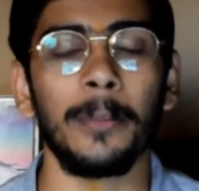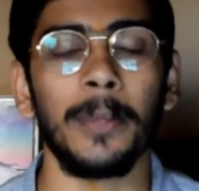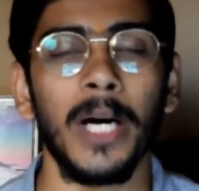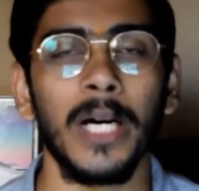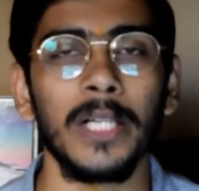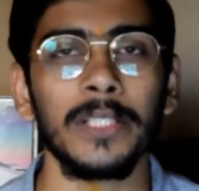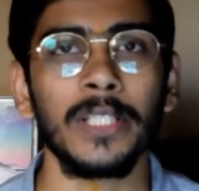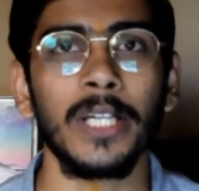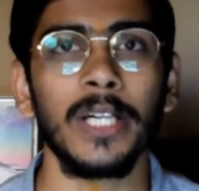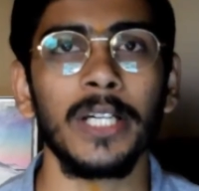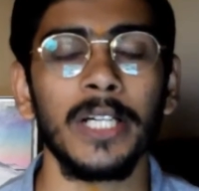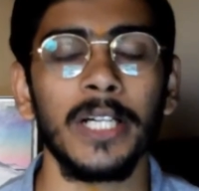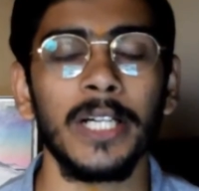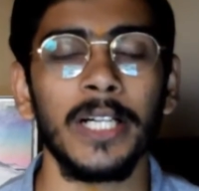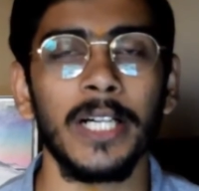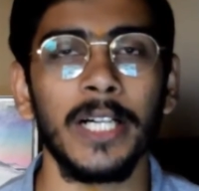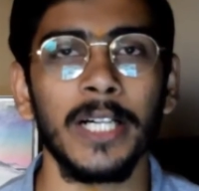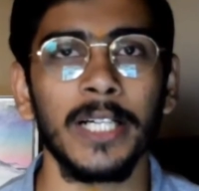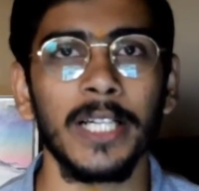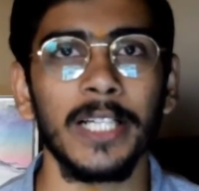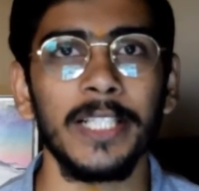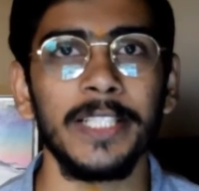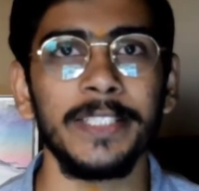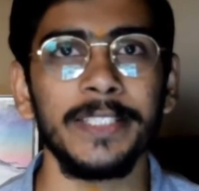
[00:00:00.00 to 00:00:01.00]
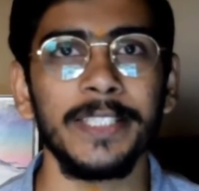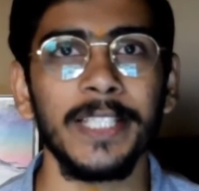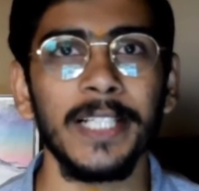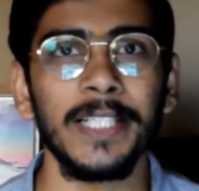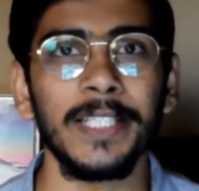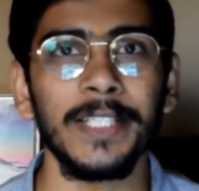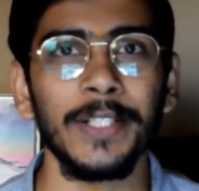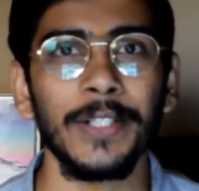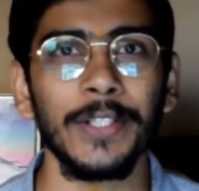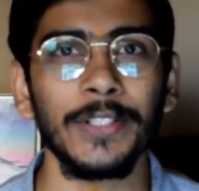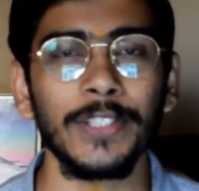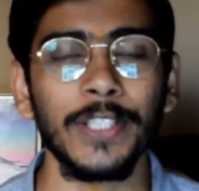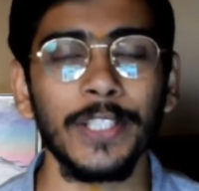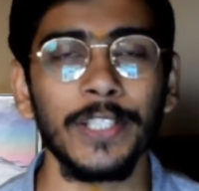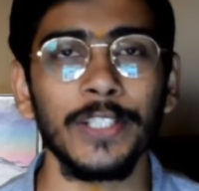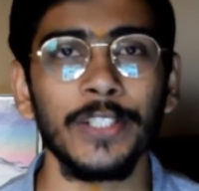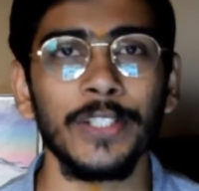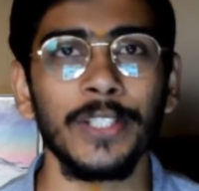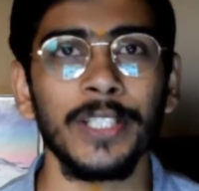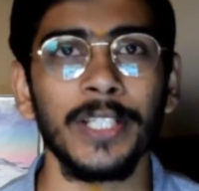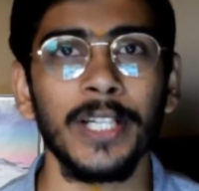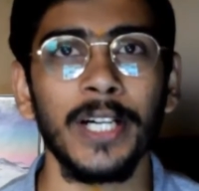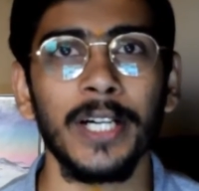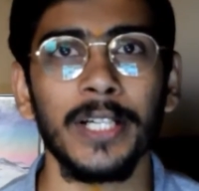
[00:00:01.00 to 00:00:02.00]
बात करें अगली टेलीड की
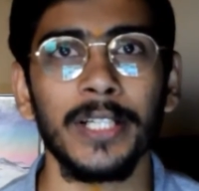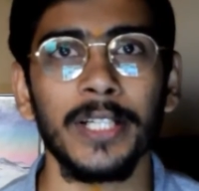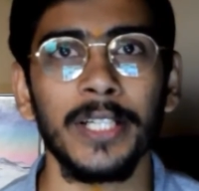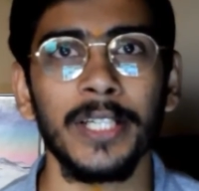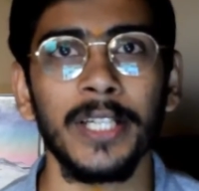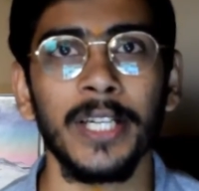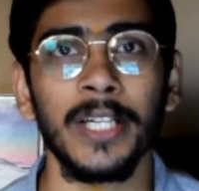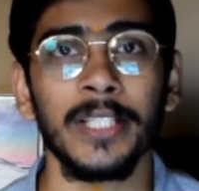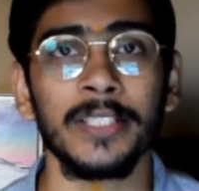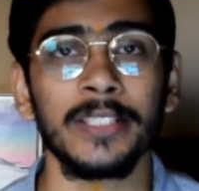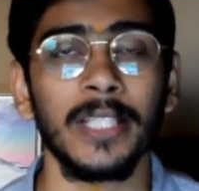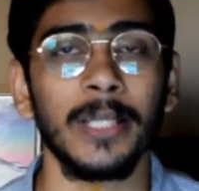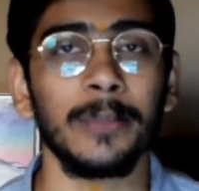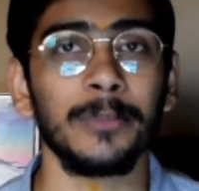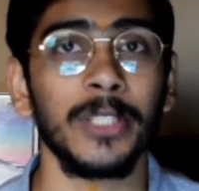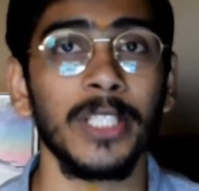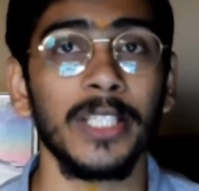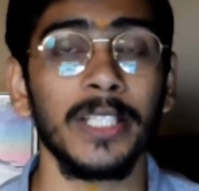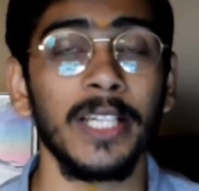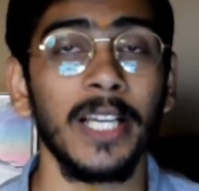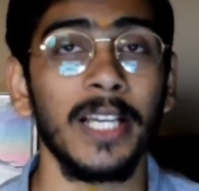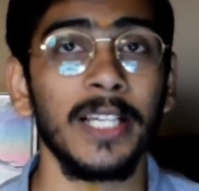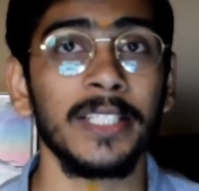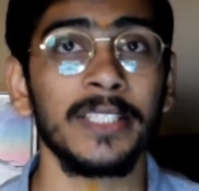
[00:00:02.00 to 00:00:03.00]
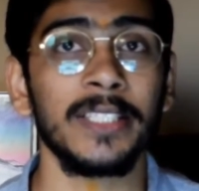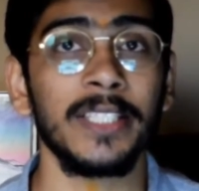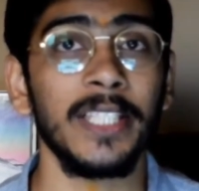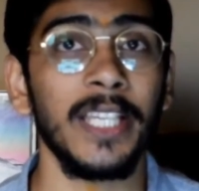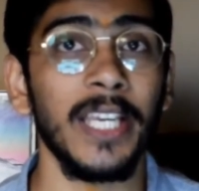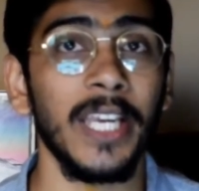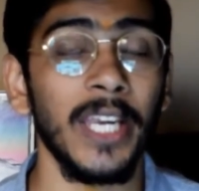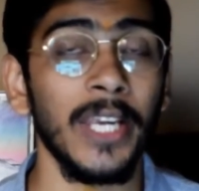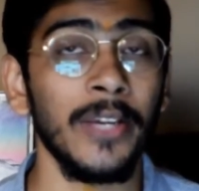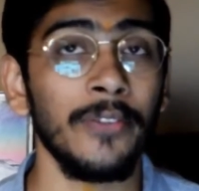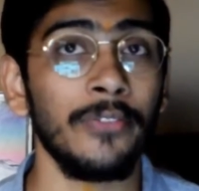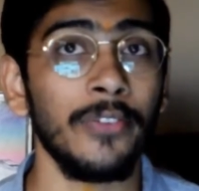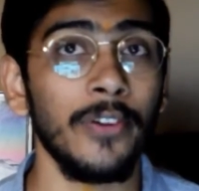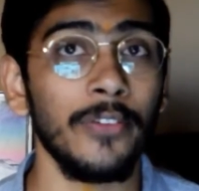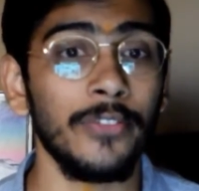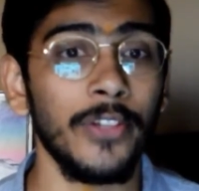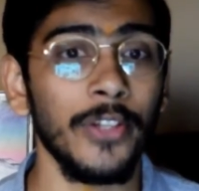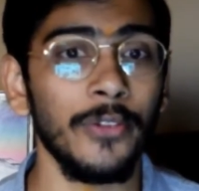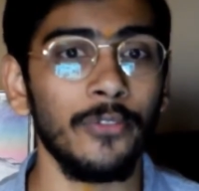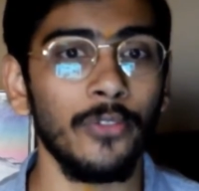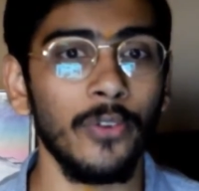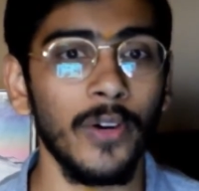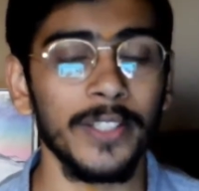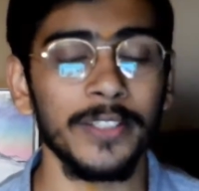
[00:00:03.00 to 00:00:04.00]
तो यह आ रही है सैमसंग गैलेक्सी
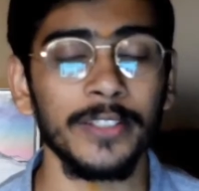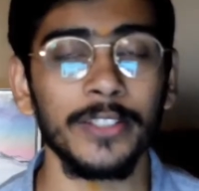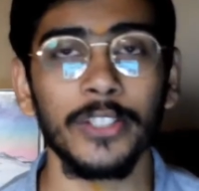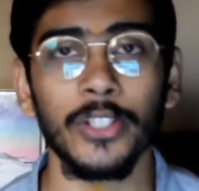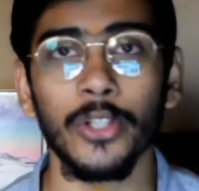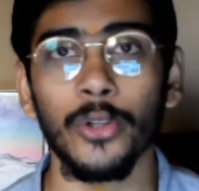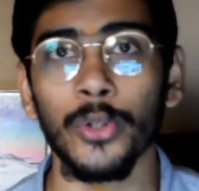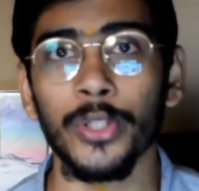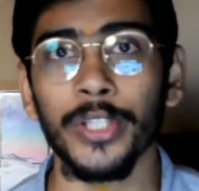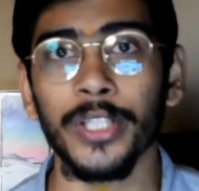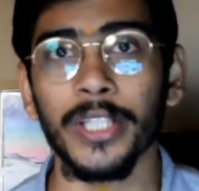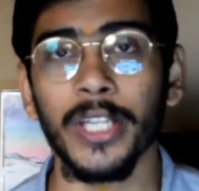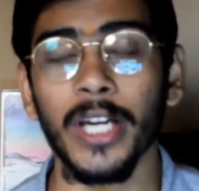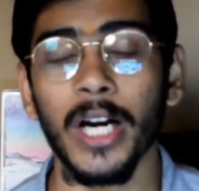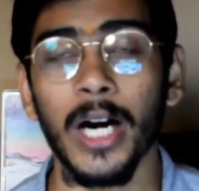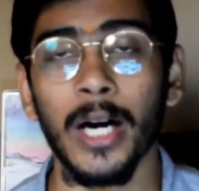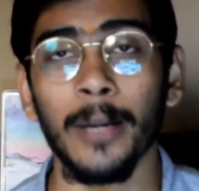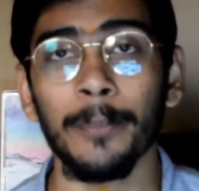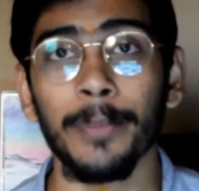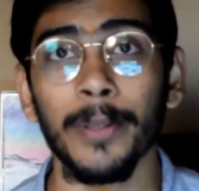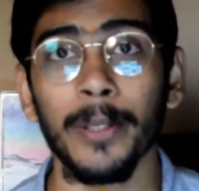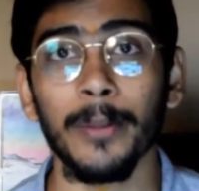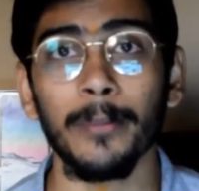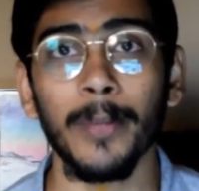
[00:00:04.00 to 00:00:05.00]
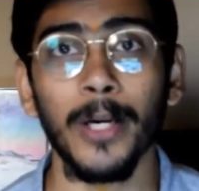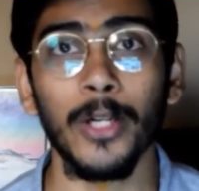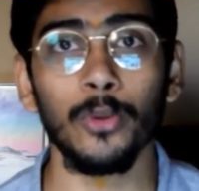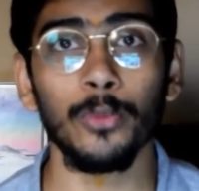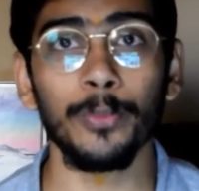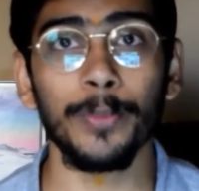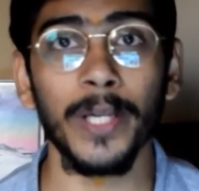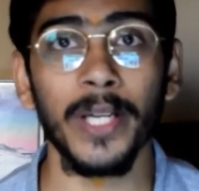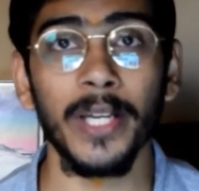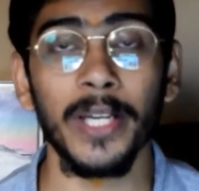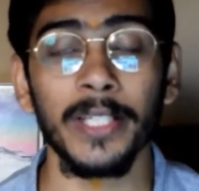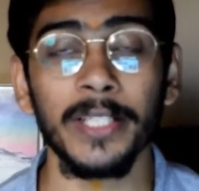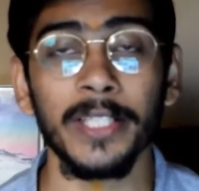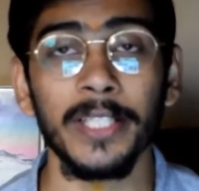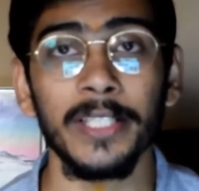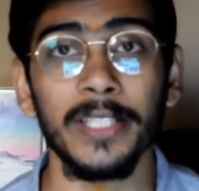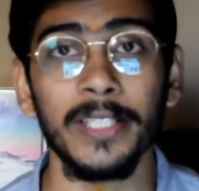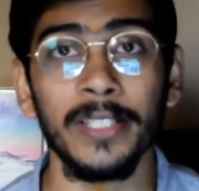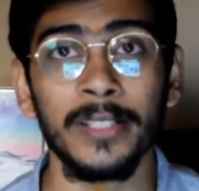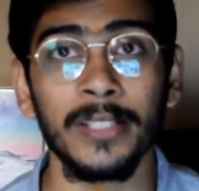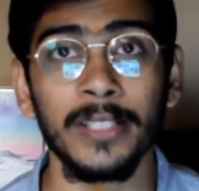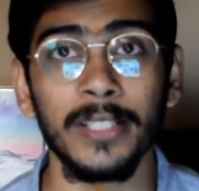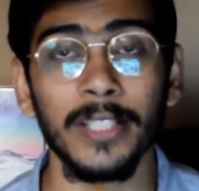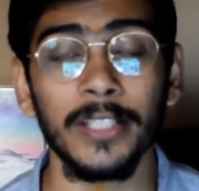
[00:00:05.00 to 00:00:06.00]
फिफ्टी वन से और यहाँ पर मालूम पड़ा है कि
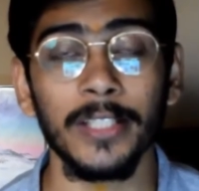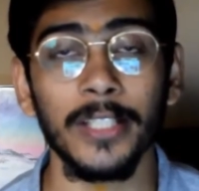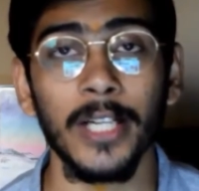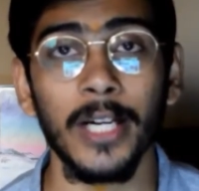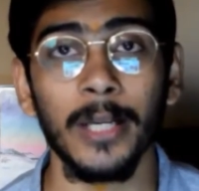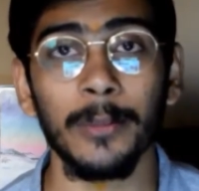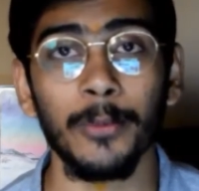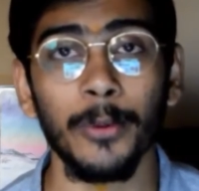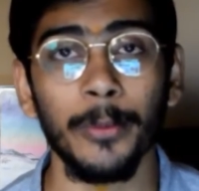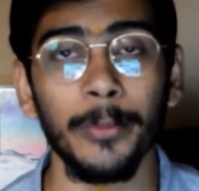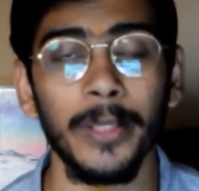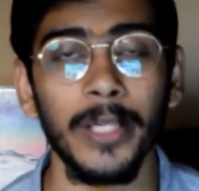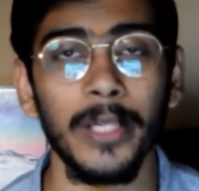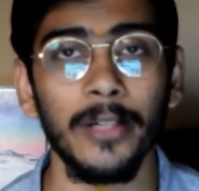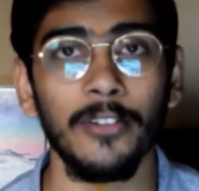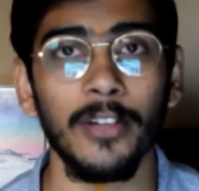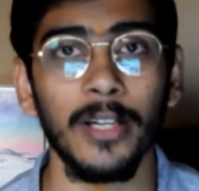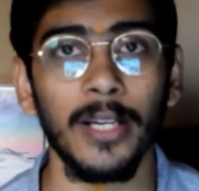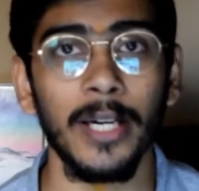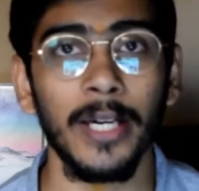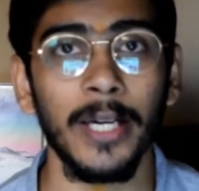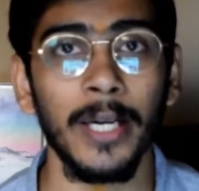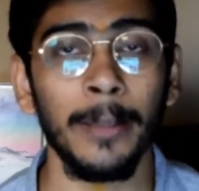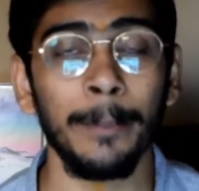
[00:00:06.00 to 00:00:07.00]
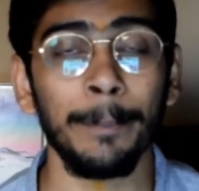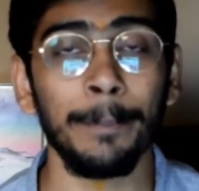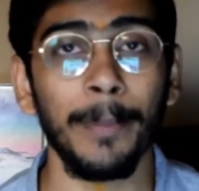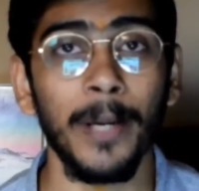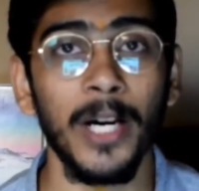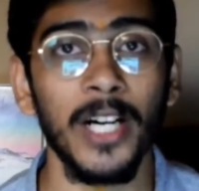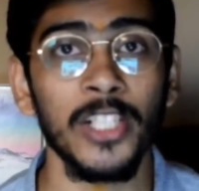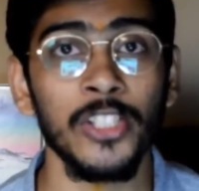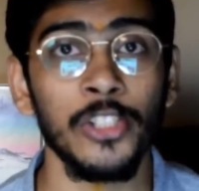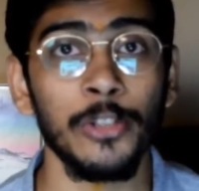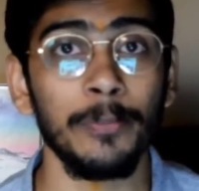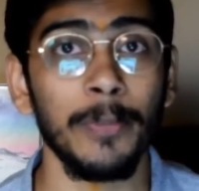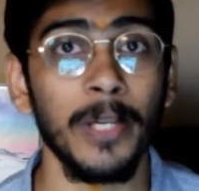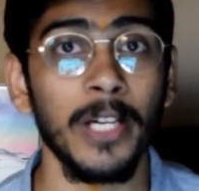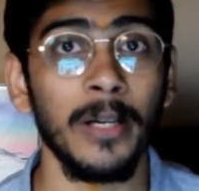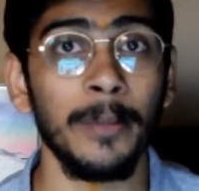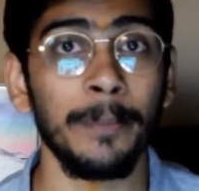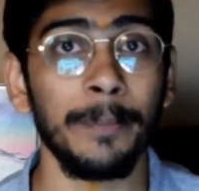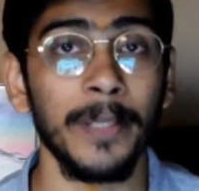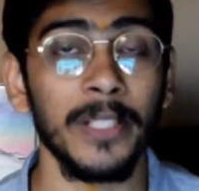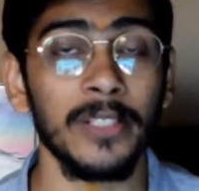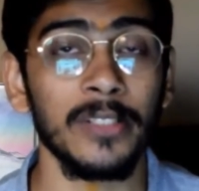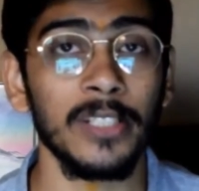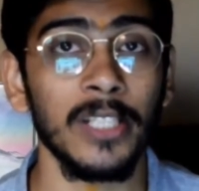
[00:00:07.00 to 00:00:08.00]
इसके अंदर आपको मिलने वाला है पांच
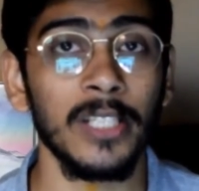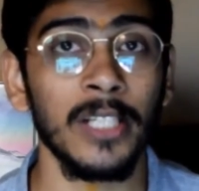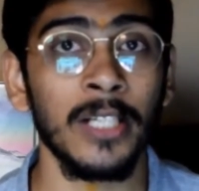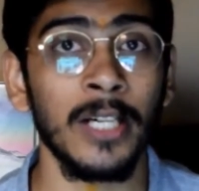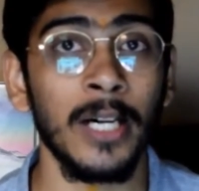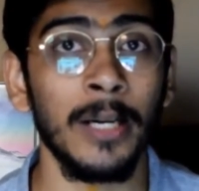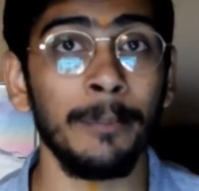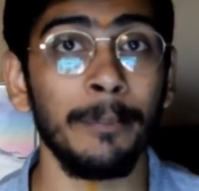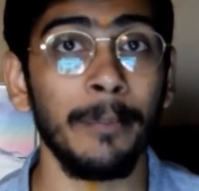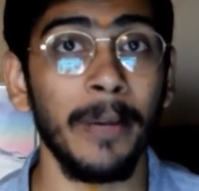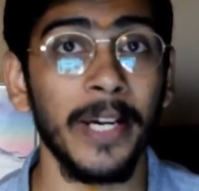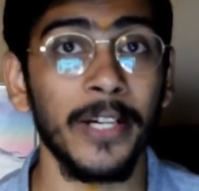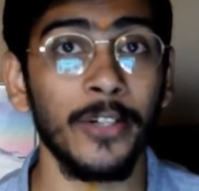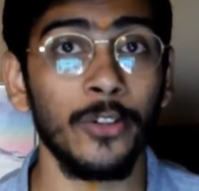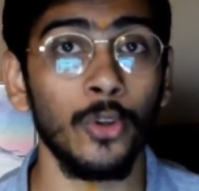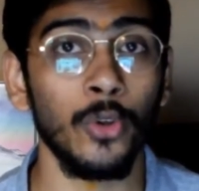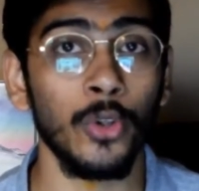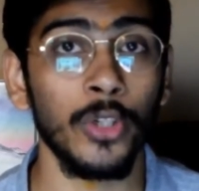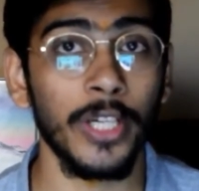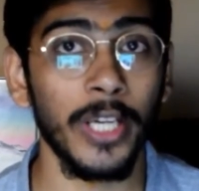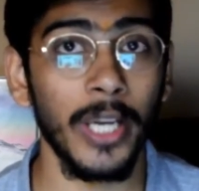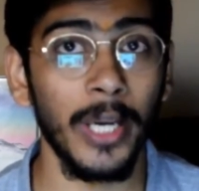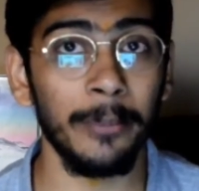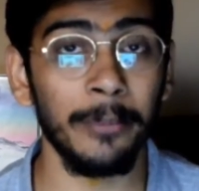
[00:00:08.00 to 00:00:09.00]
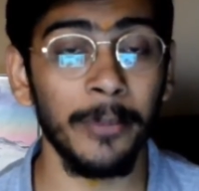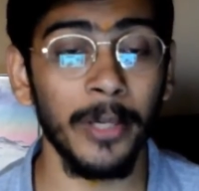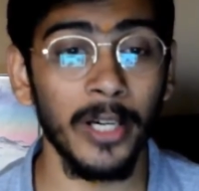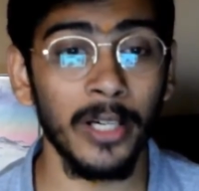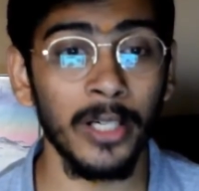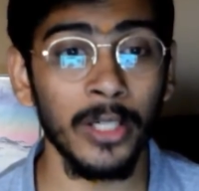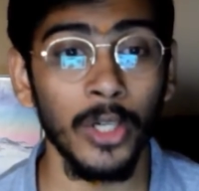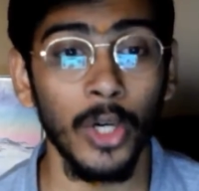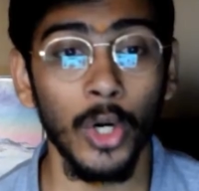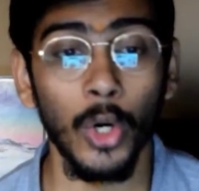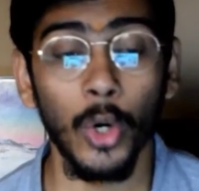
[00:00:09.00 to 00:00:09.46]
मेगापिक्सल का मैक्रो कैमरा